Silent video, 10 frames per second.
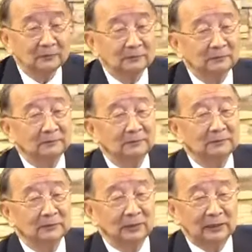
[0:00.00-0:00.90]
嗯，
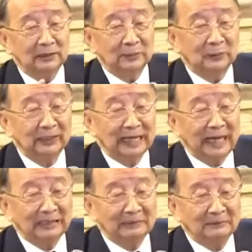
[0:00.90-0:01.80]
主都回答，
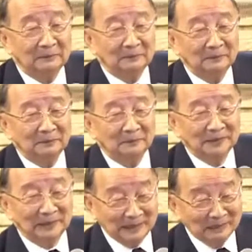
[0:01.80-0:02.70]

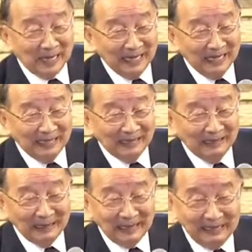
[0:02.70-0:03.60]
可以吗？
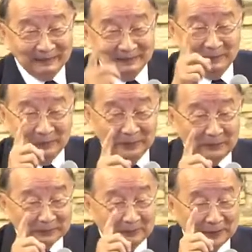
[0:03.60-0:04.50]
哎，我要
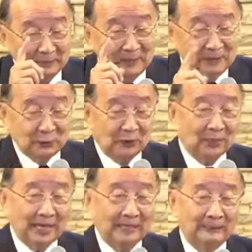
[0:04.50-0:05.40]
找一个秘诀出
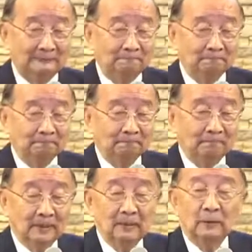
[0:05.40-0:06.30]
来了。
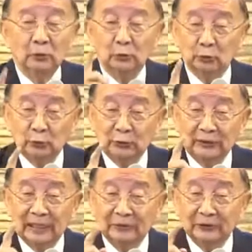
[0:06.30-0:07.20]
数九新
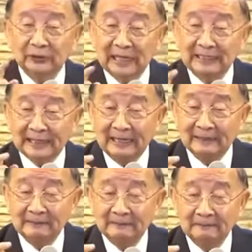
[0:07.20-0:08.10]
章十三章
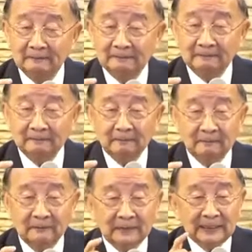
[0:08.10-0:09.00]

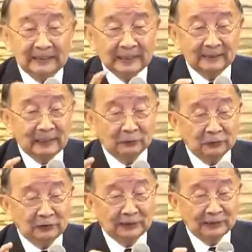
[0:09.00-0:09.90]
一节到
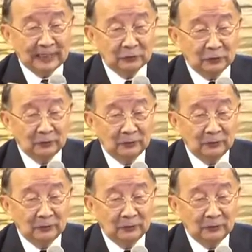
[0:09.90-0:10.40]
四节当中，